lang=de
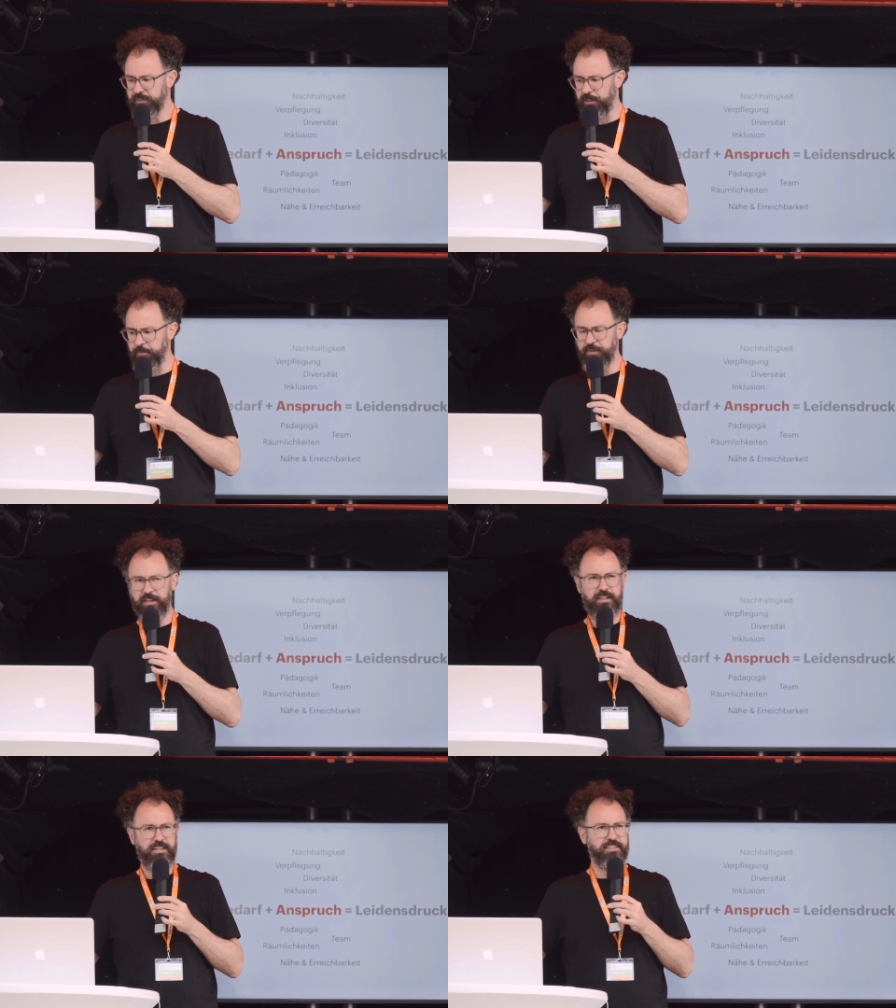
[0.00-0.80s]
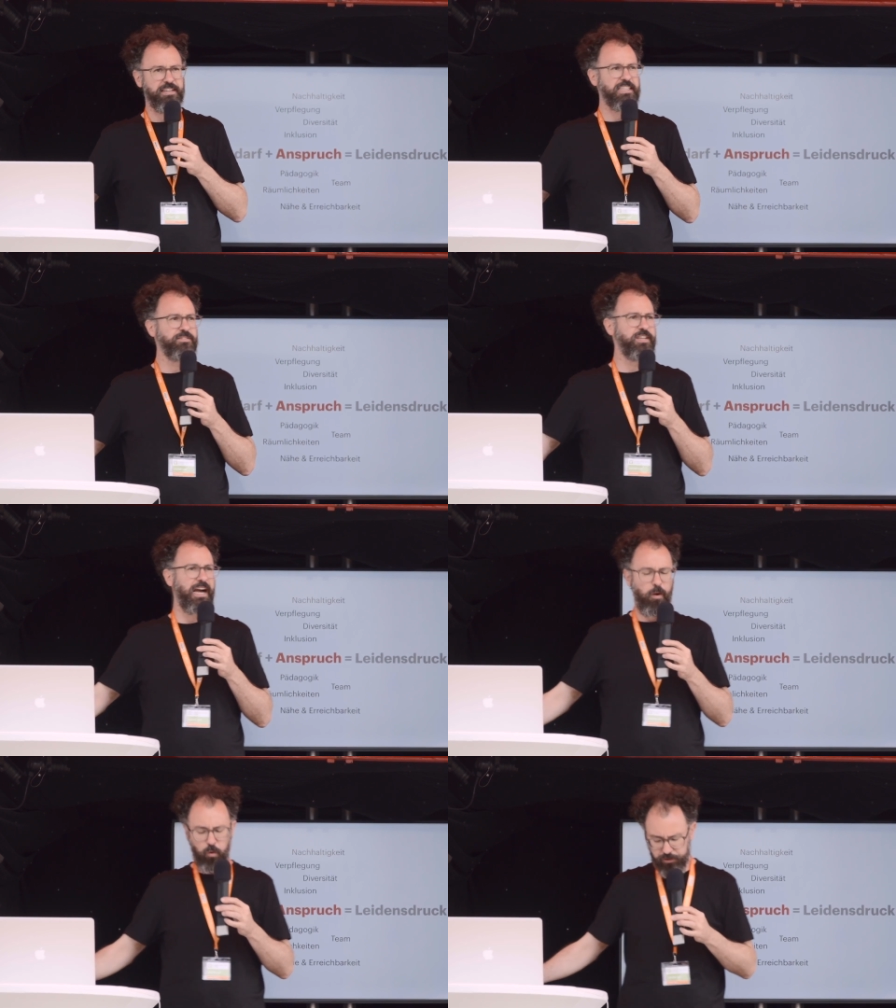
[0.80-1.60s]
Ähm, dann hatten
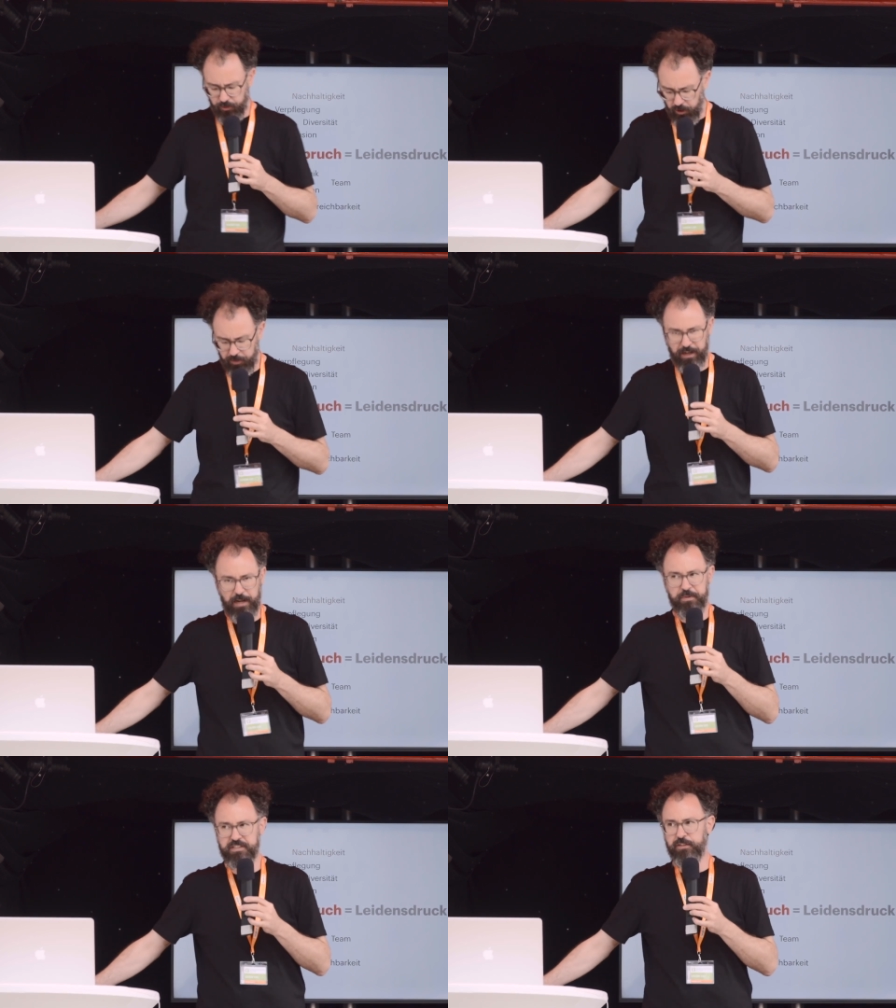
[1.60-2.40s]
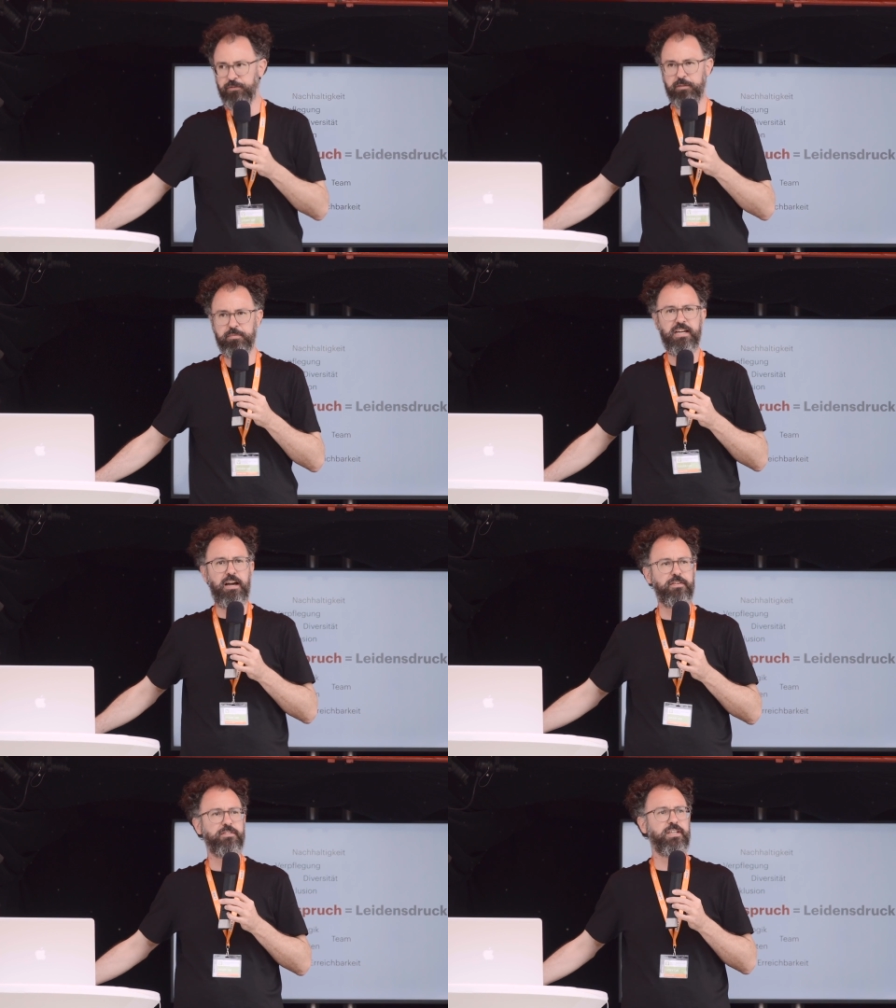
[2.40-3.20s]
wir auch noch, mal abgesehen von dem
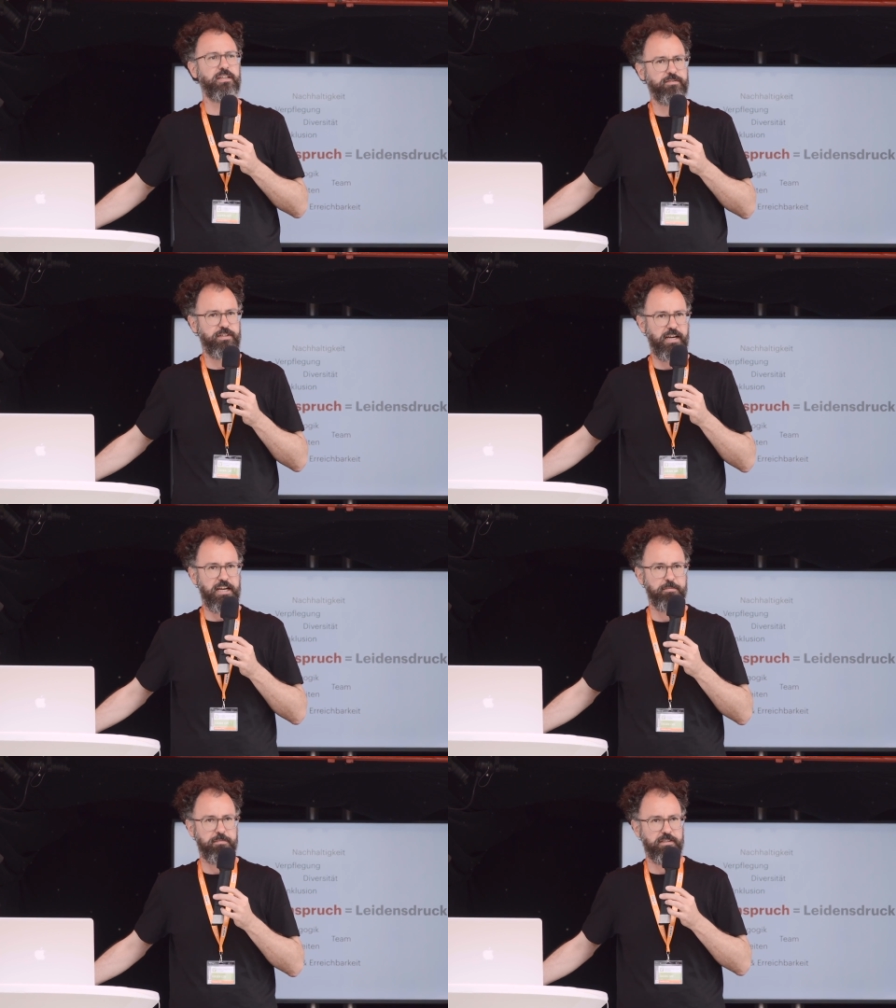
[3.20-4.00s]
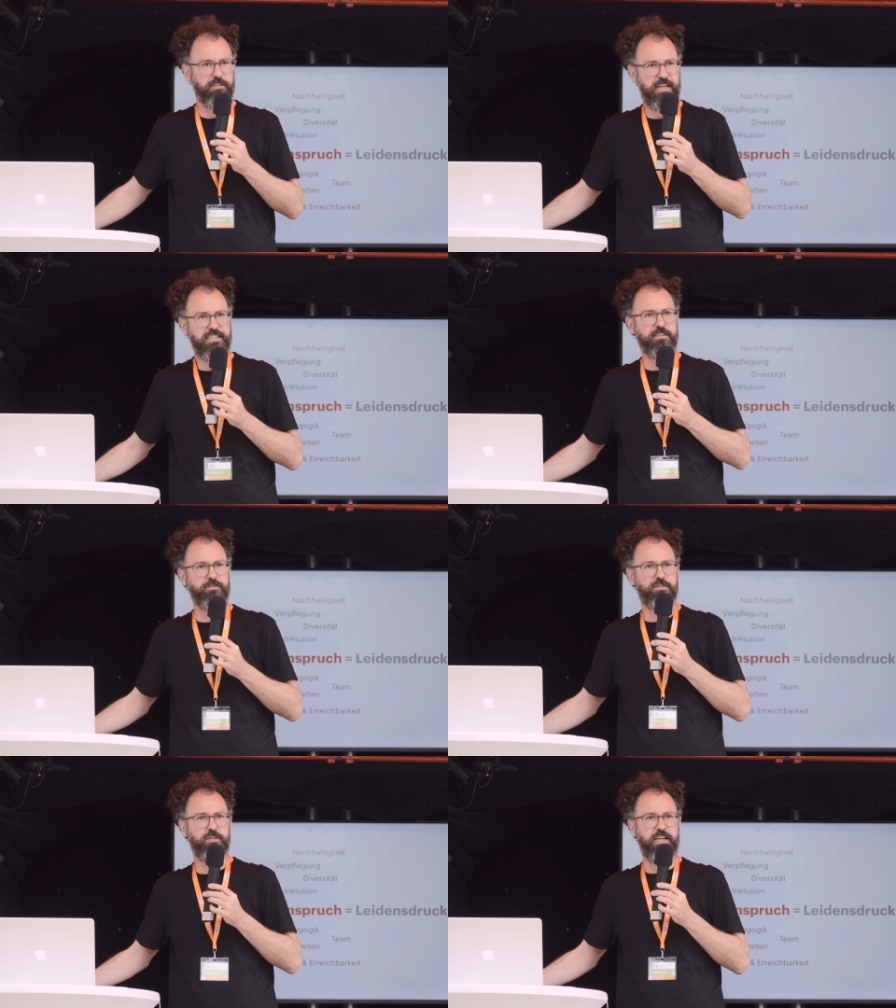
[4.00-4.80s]
Bedarf an, veganem äh,
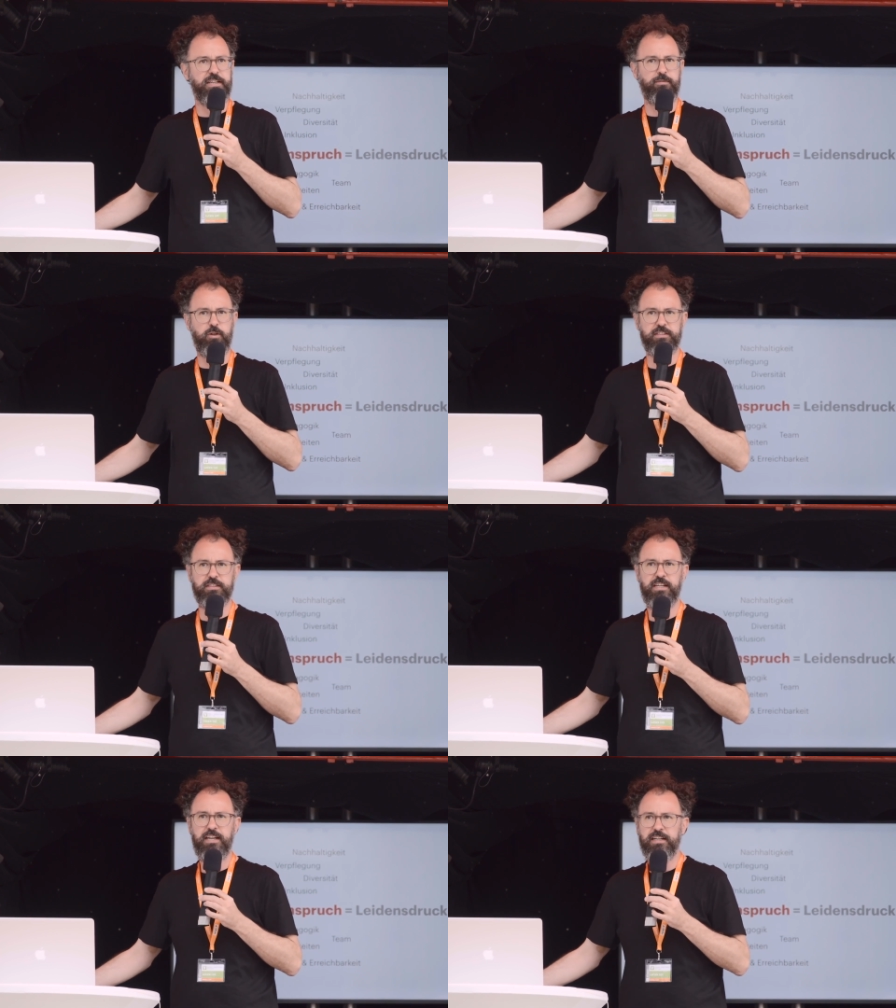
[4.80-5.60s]
Essen, was wir gerne wollten,